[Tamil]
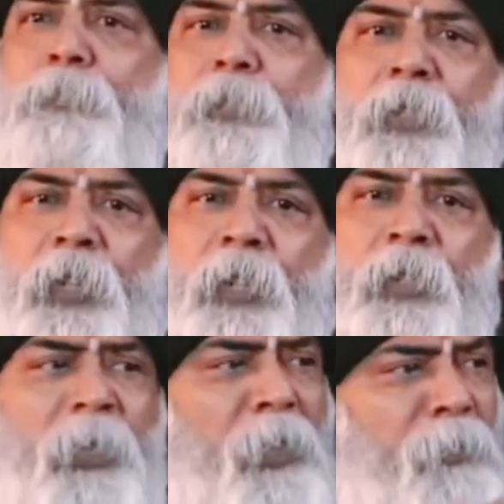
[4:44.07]
வேற வேலை பார்க்குறேன்
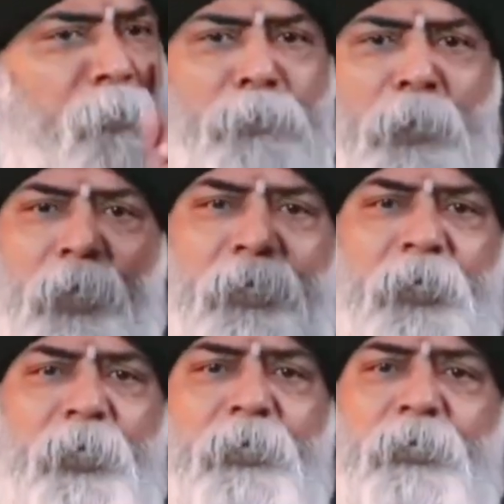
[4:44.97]
அப்படின்னு பாட்டு
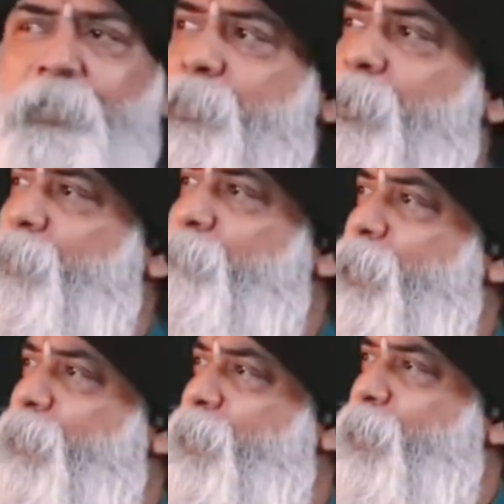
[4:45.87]
கேட்குது
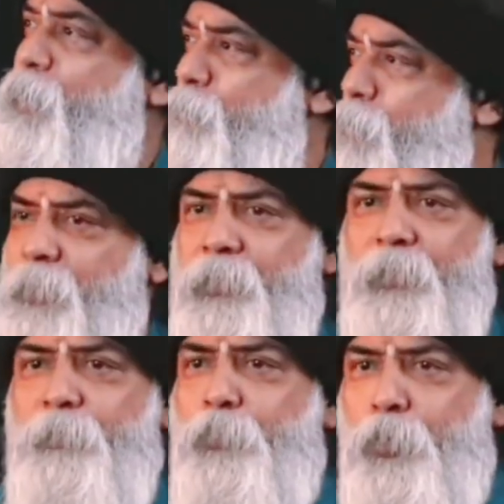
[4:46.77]
வெளியில வேடிக்கை
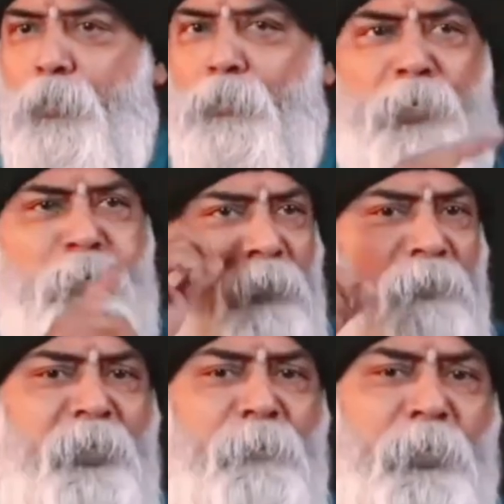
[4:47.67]
பார்க்குது போற வர்றவனை
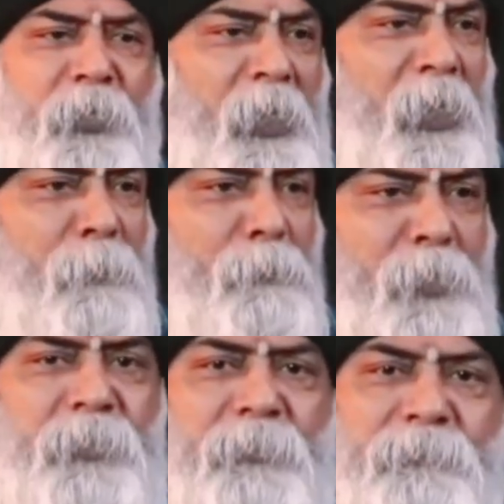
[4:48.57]
வேடிக்கை பார்க்க எல்லாம்
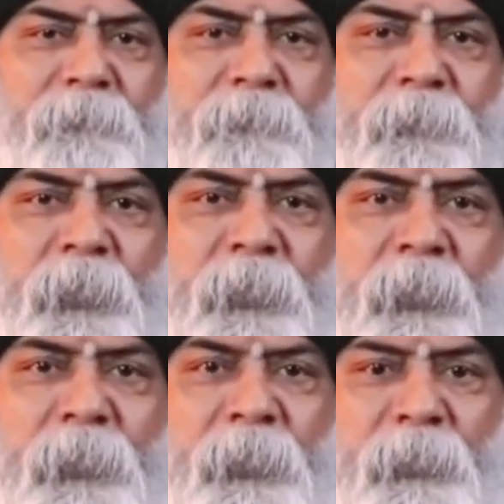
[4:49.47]
பண்ணுது
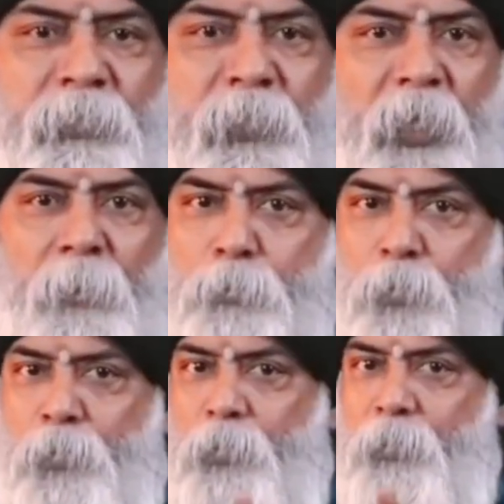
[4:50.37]
அப்போ
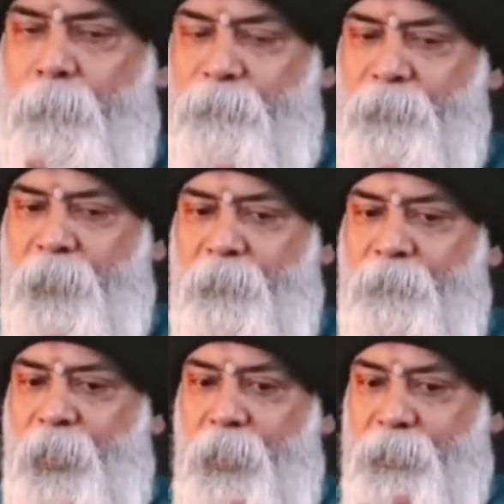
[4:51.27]

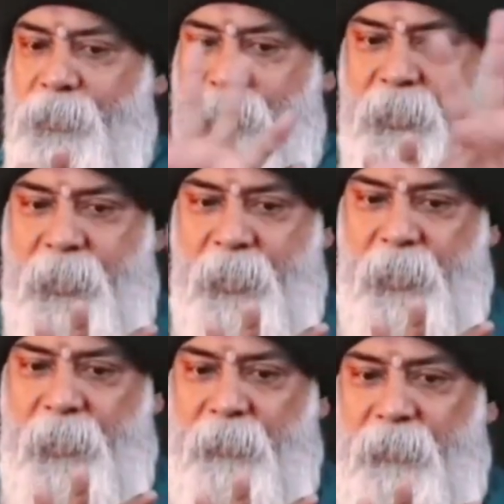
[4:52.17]
வெளி
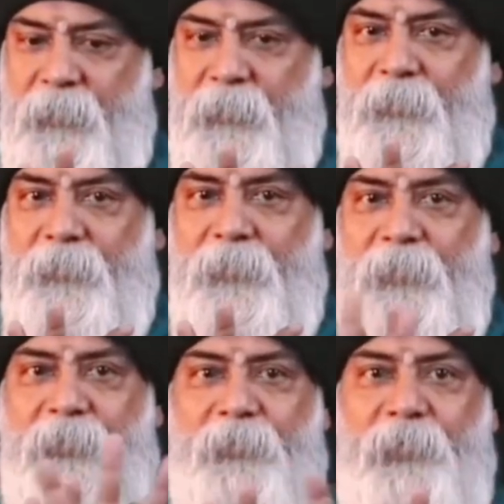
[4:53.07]
செயல்
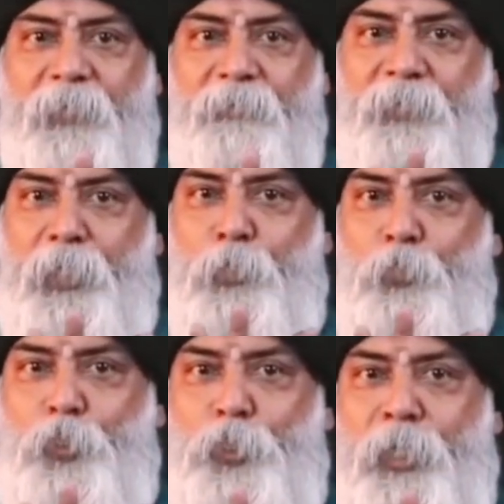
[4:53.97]
வேற
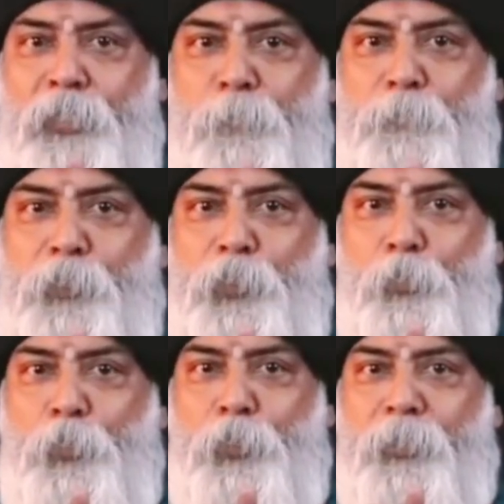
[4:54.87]
ஒன்று கட்டுப்படுத்தி
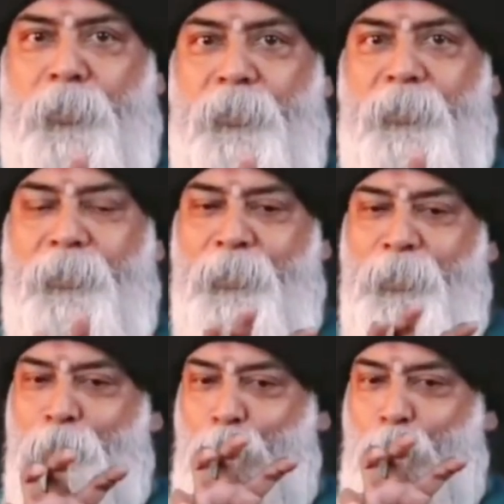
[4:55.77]
கொண்டு இருக்குது
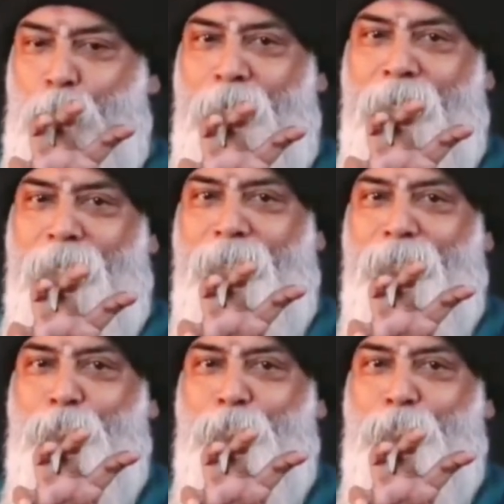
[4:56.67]
உள்ள